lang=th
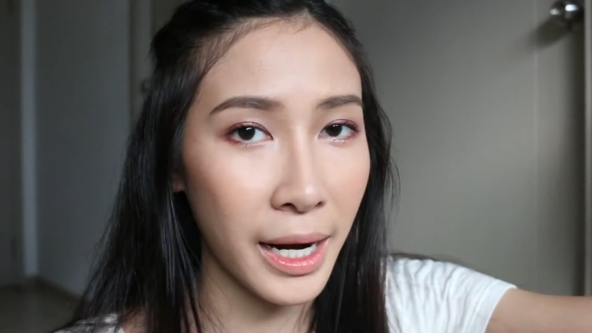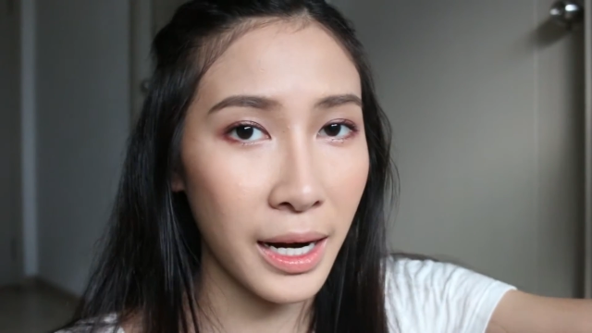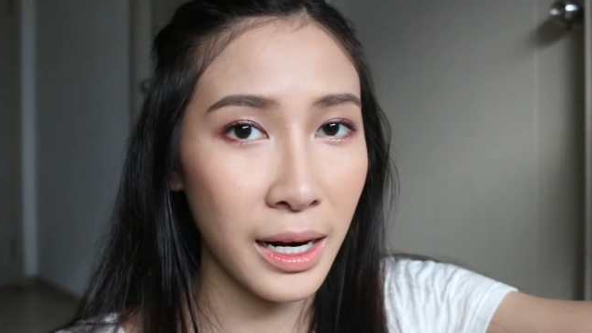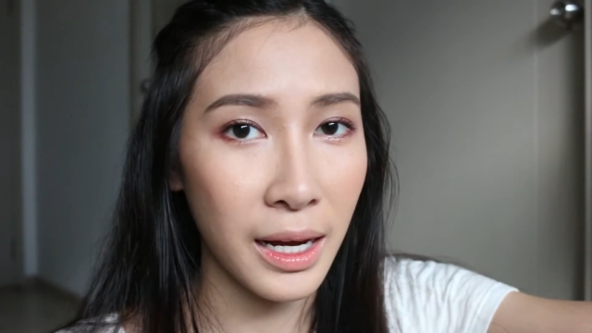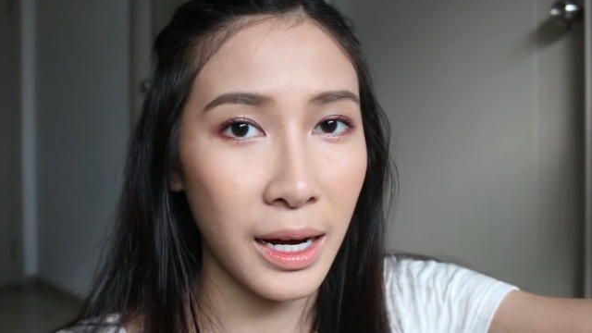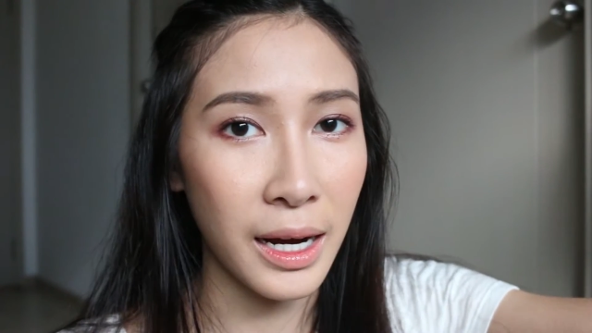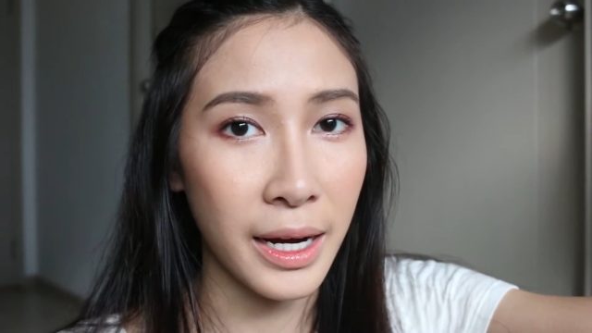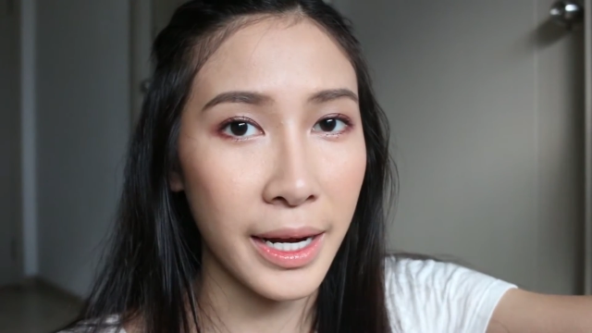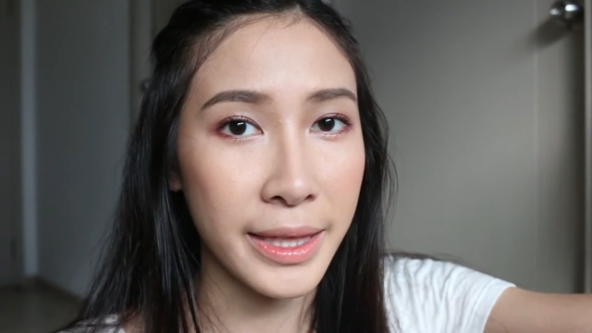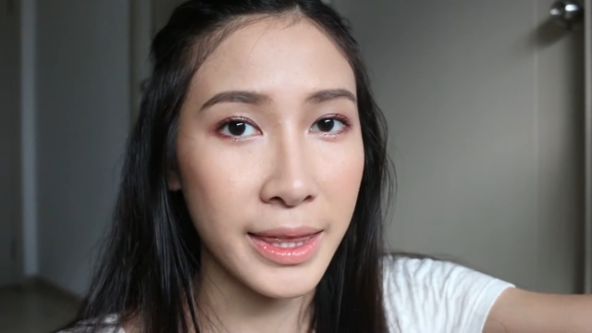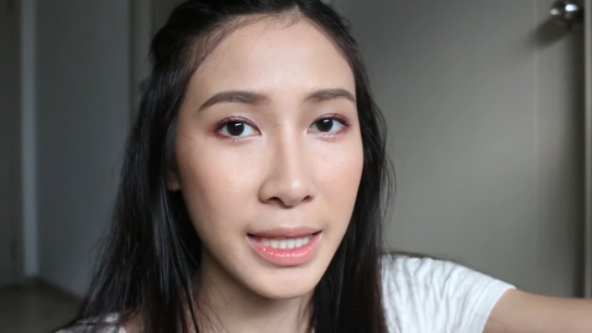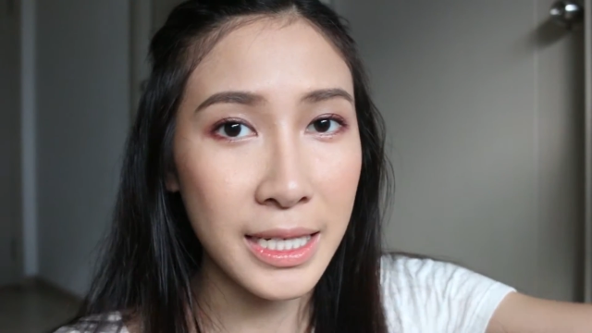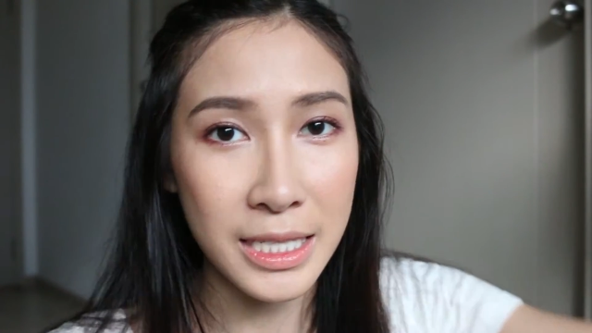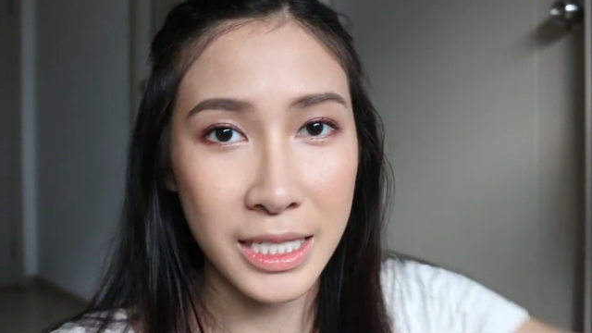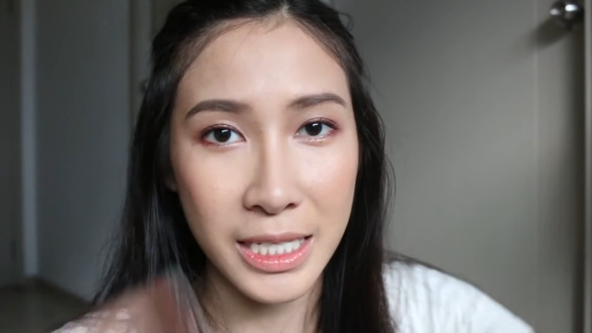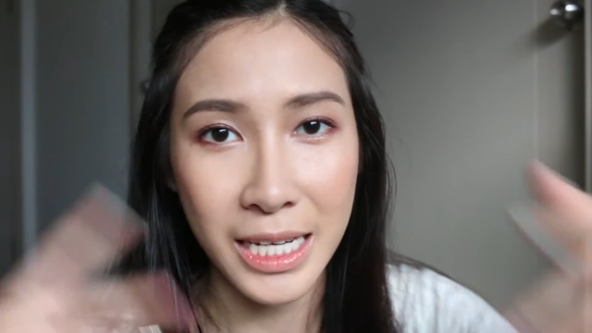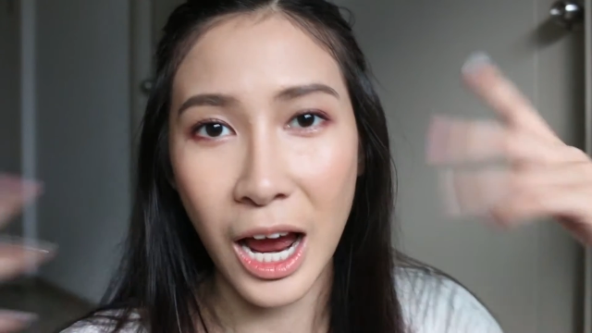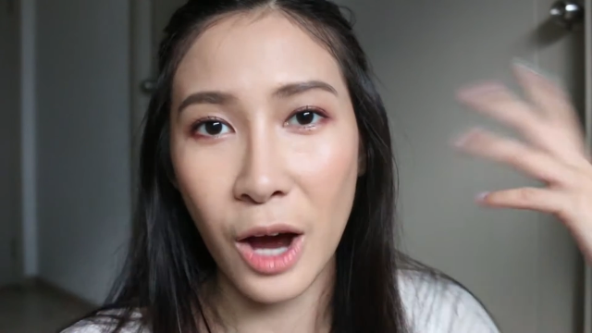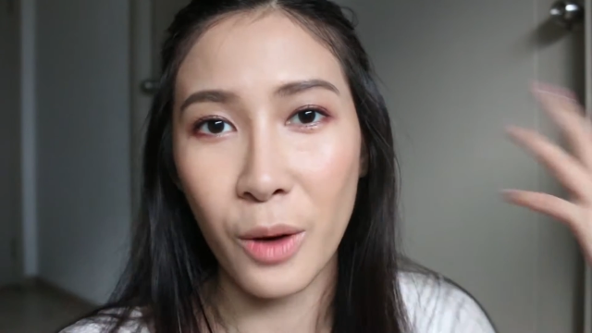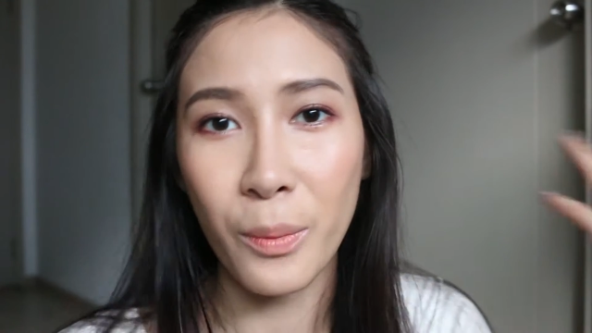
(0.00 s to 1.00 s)
ได้เลย ตื่
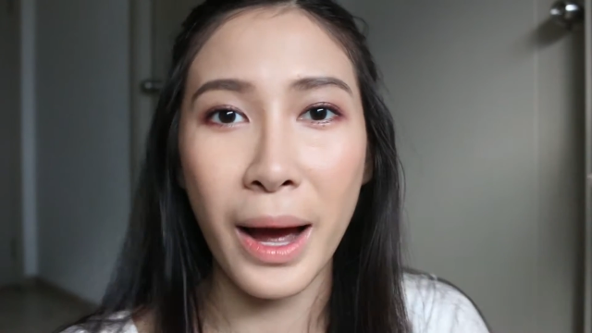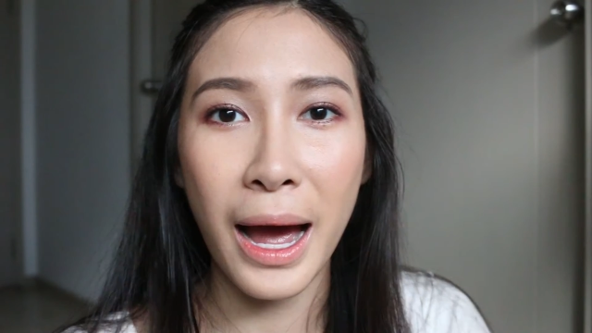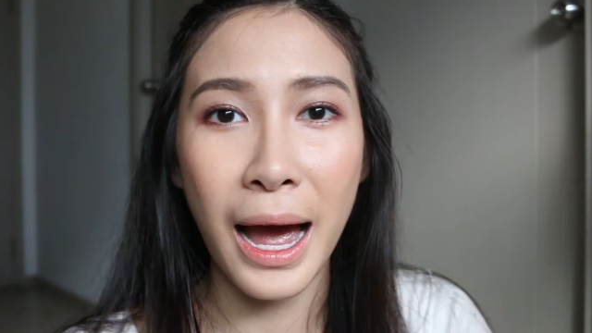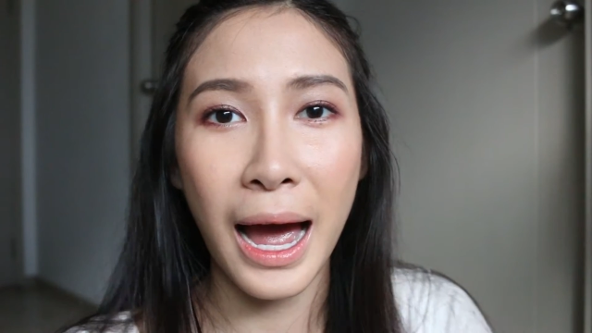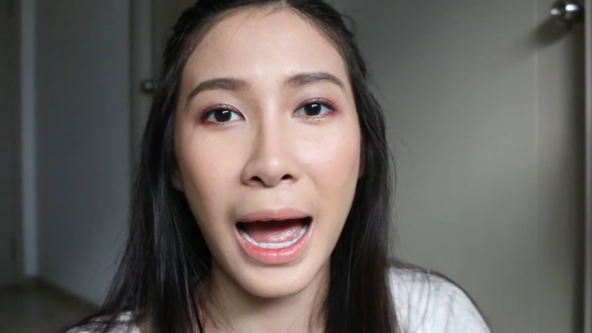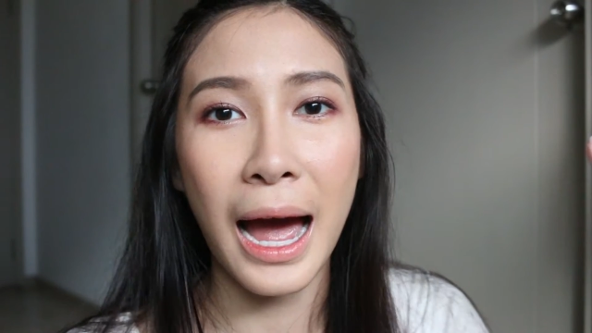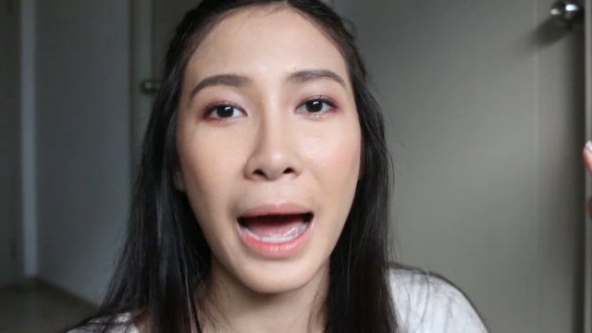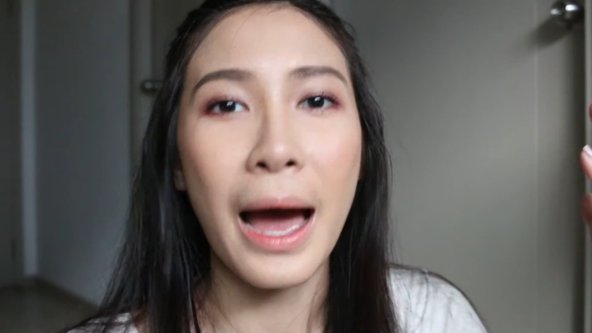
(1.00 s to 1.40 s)
นเช้ามา